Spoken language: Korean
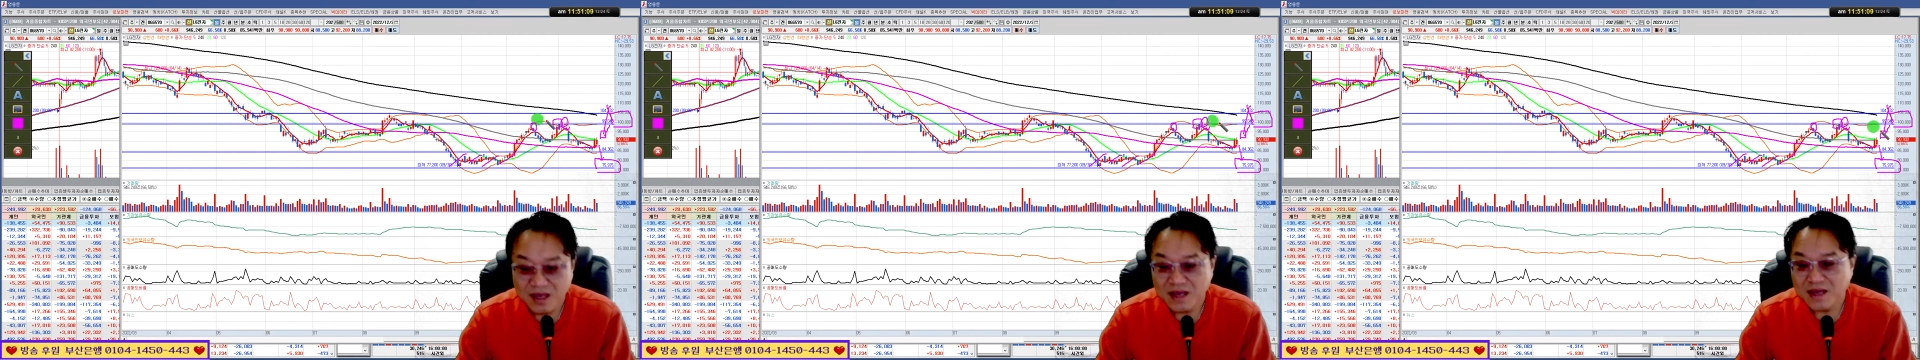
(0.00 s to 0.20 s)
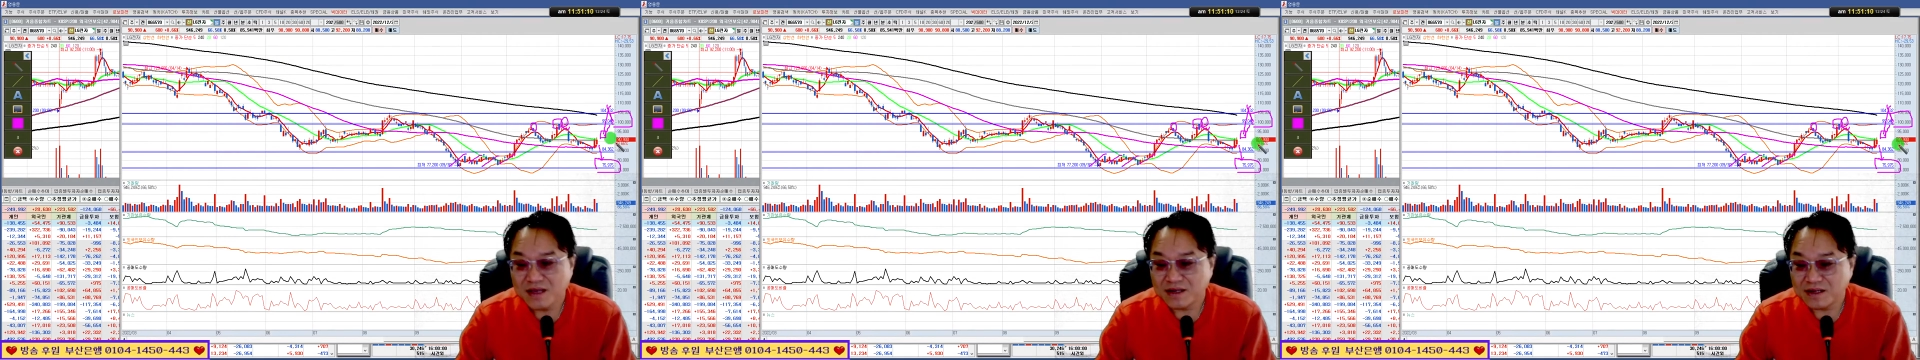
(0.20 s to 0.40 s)

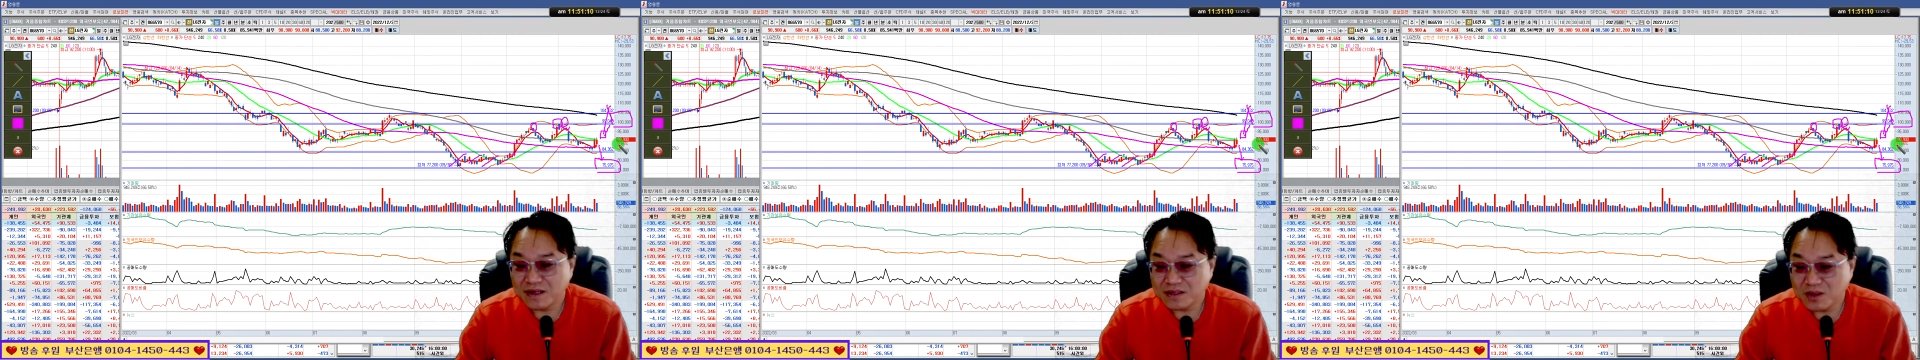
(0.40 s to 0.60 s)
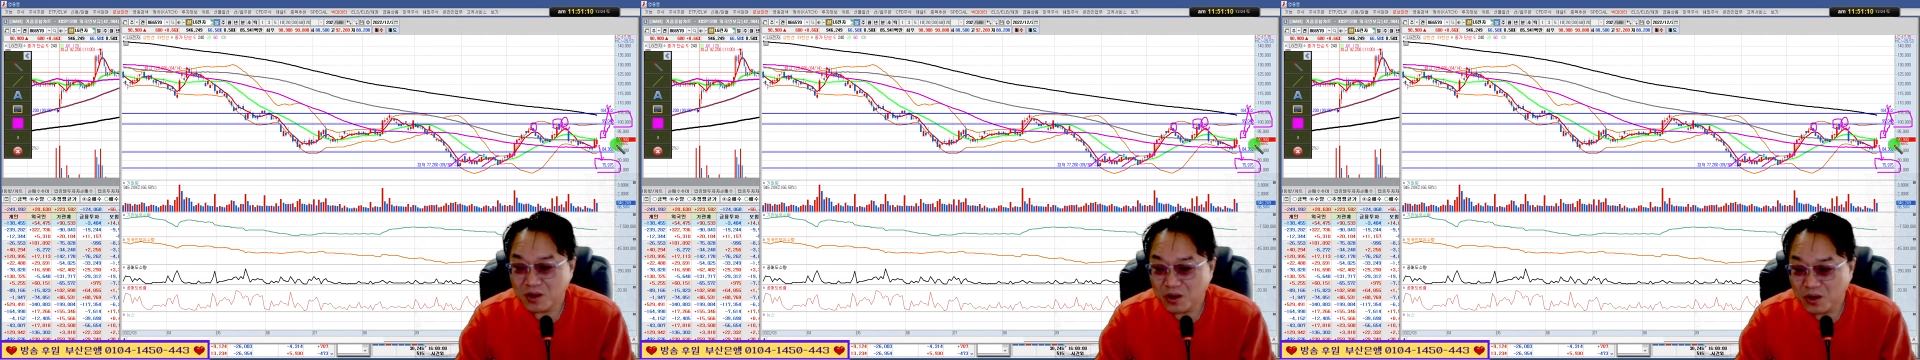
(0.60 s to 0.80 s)

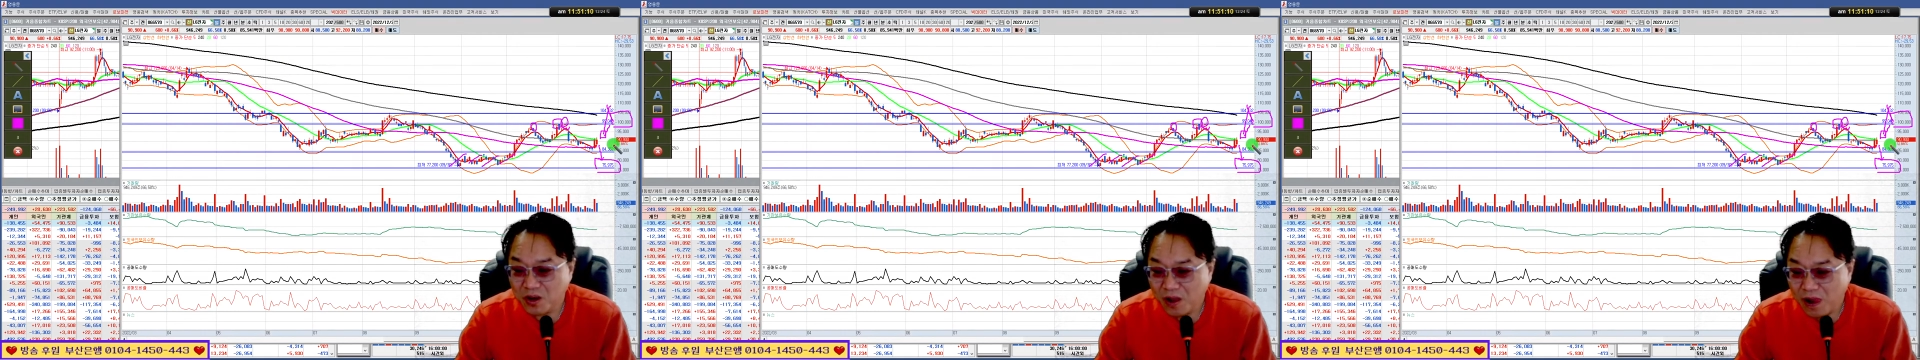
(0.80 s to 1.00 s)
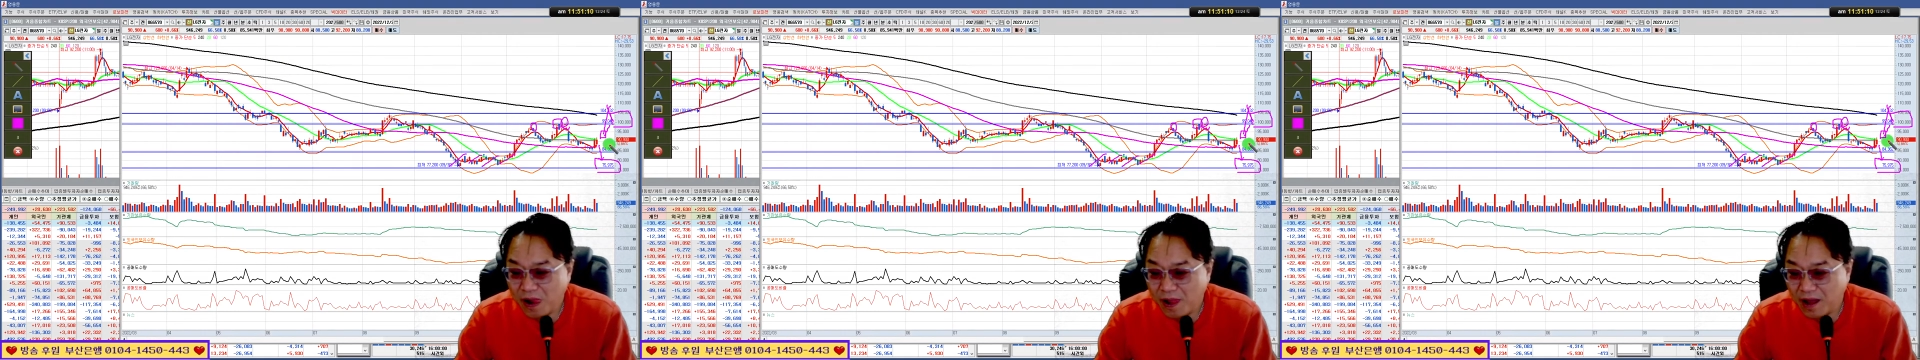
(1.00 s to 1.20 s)
그래서
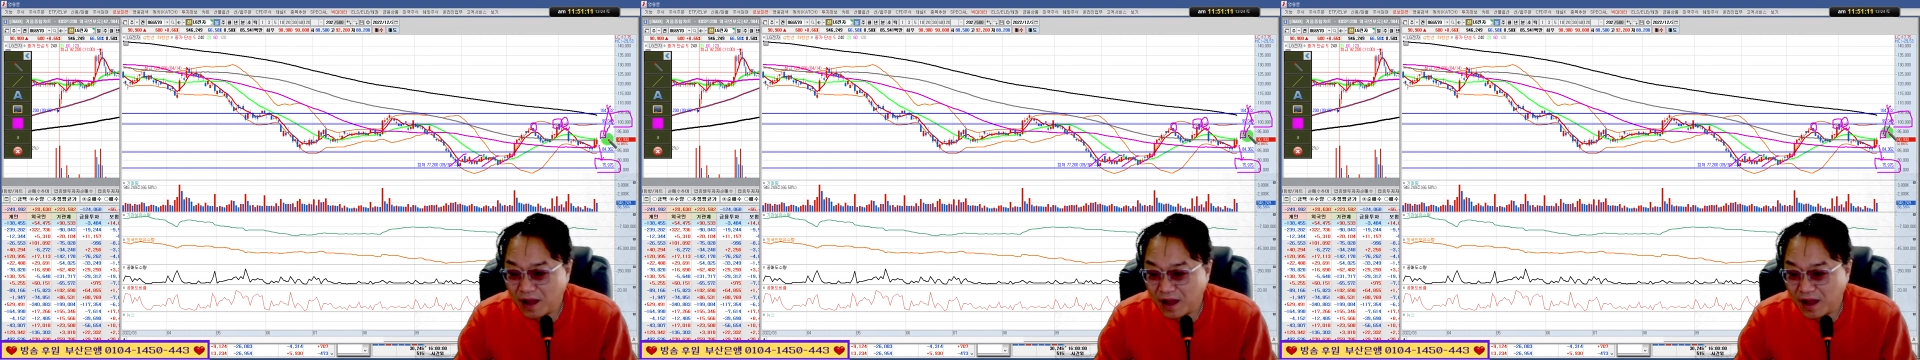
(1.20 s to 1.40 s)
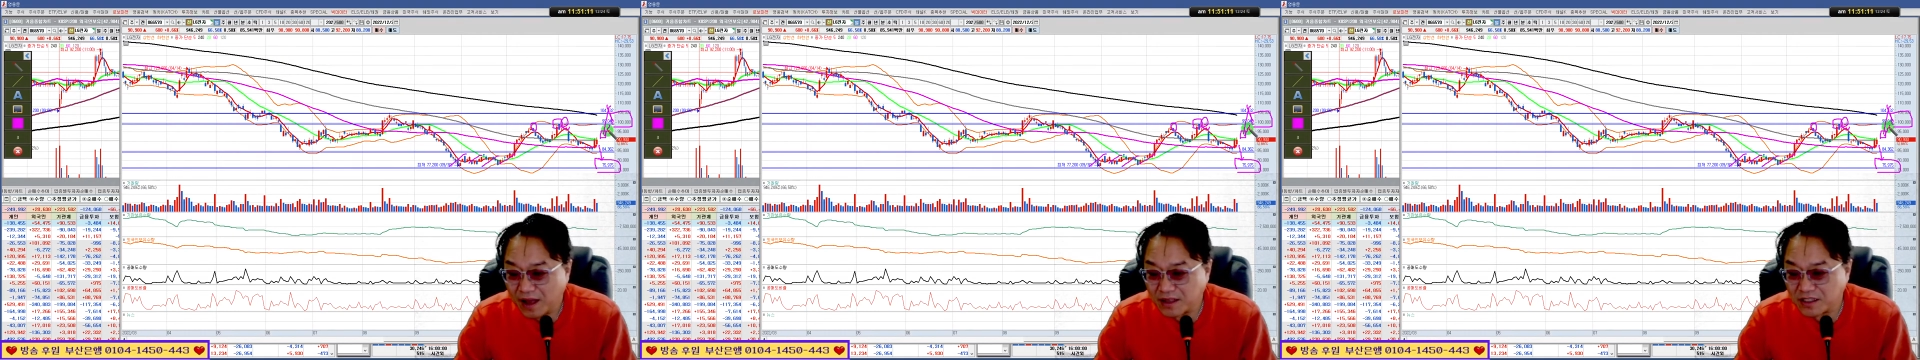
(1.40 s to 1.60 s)

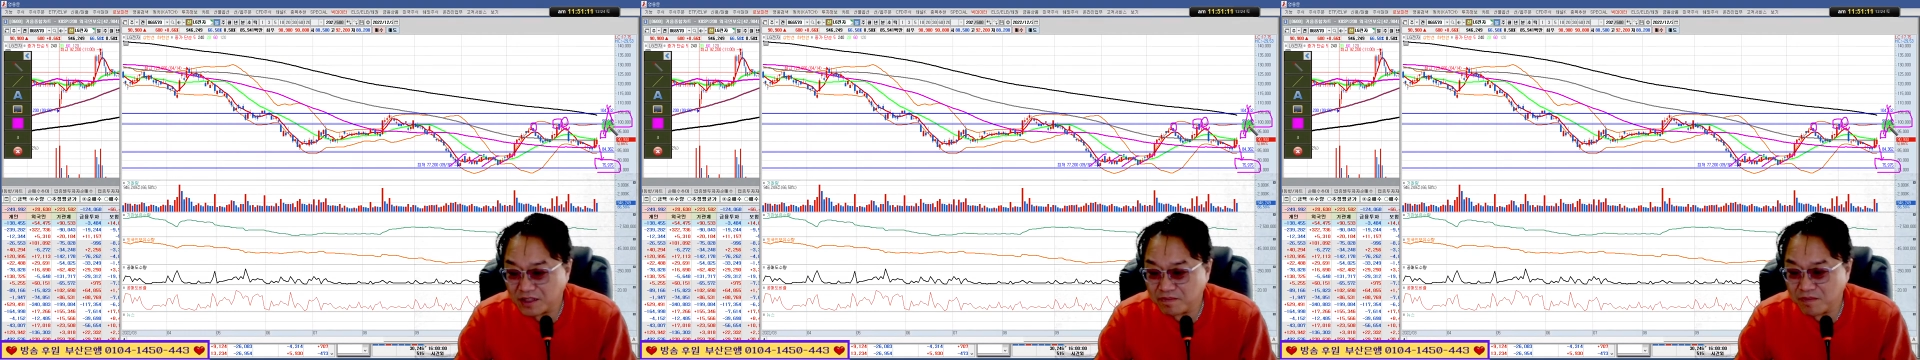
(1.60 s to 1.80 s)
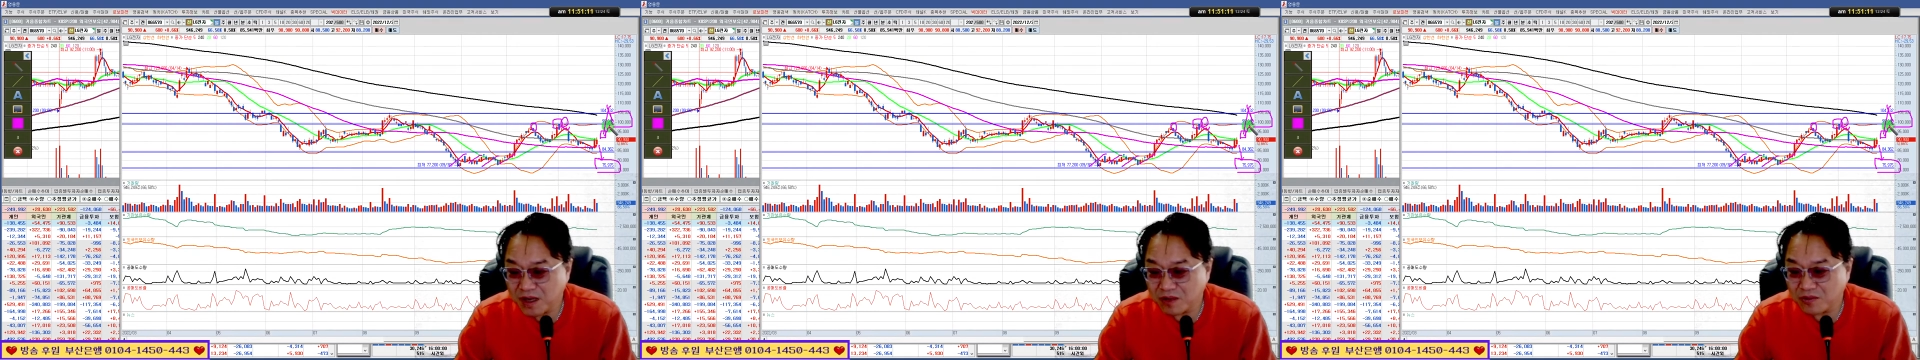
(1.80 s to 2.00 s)

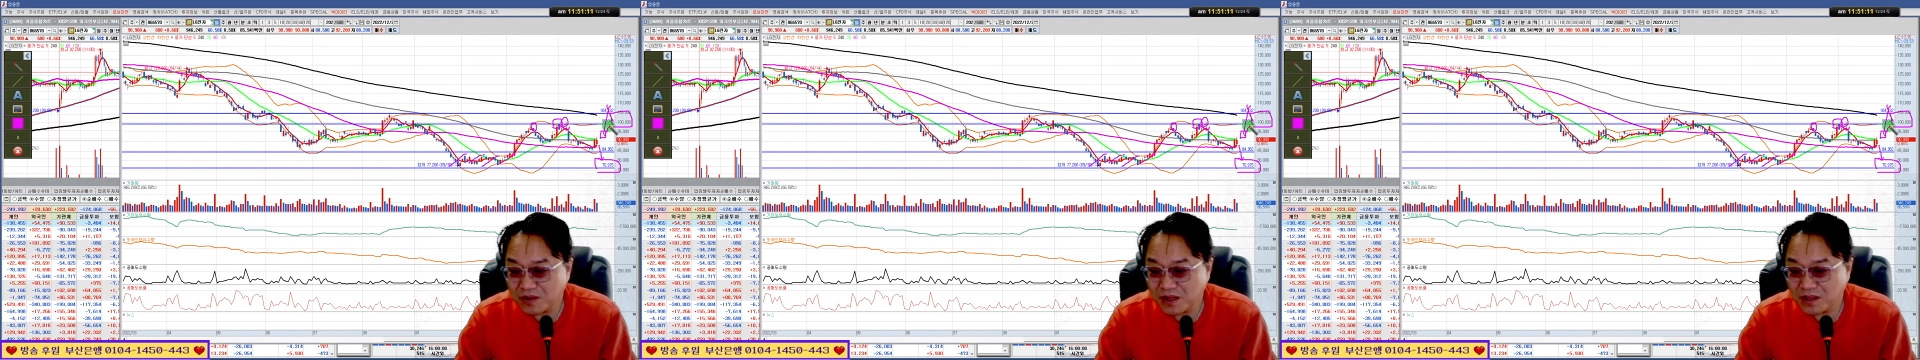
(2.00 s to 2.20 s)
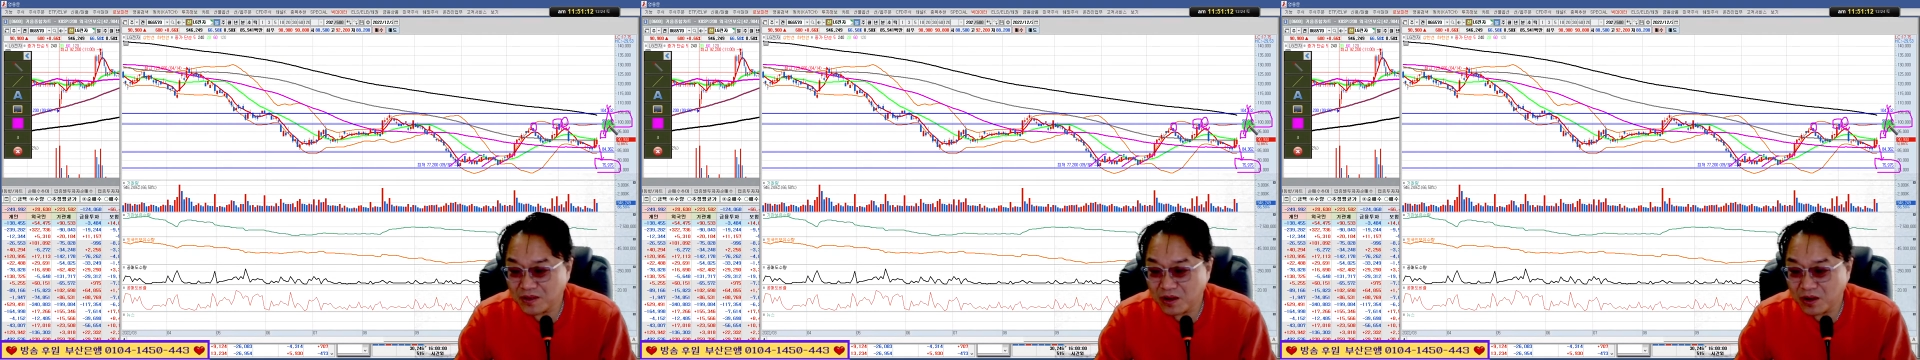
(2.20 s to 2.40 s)

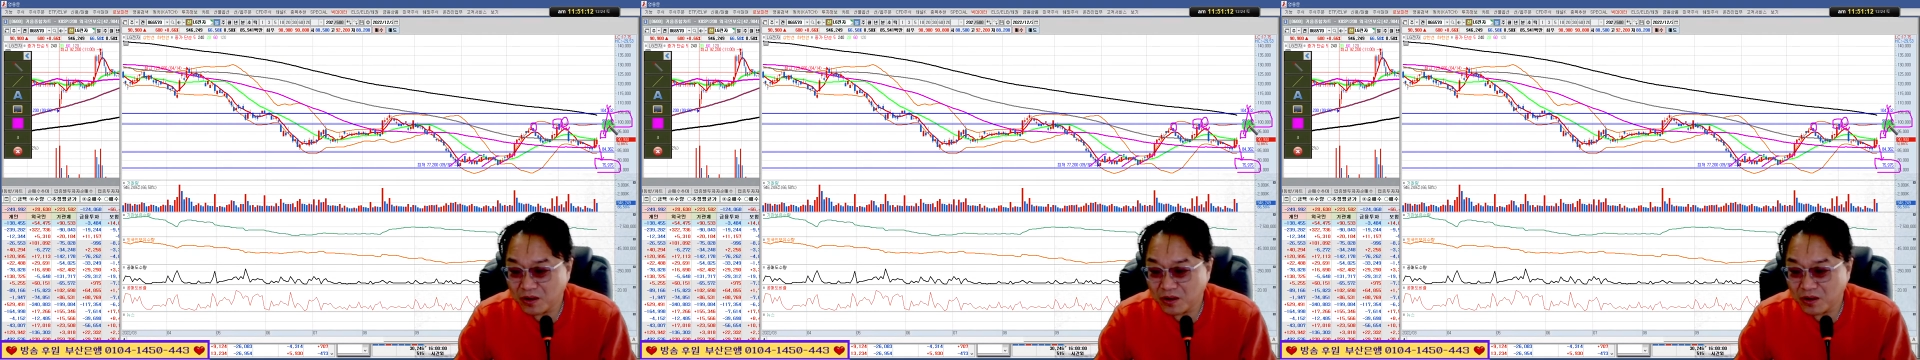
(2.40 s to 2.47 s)
10만원권에서